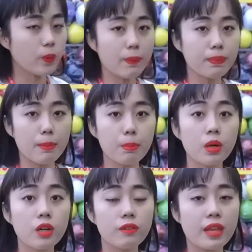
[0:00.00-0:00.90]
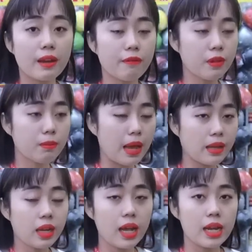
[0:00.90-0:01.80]
bản 150 và
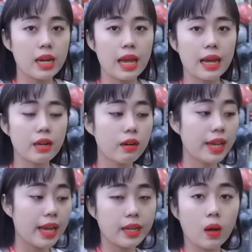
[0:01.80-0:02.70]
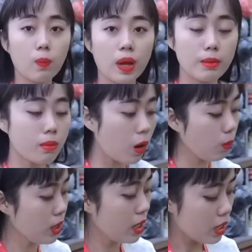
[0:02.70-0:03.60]
phiên bản này là đời
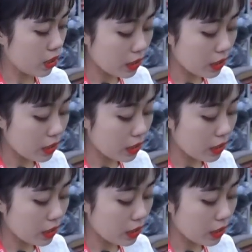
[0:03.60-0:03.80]
2021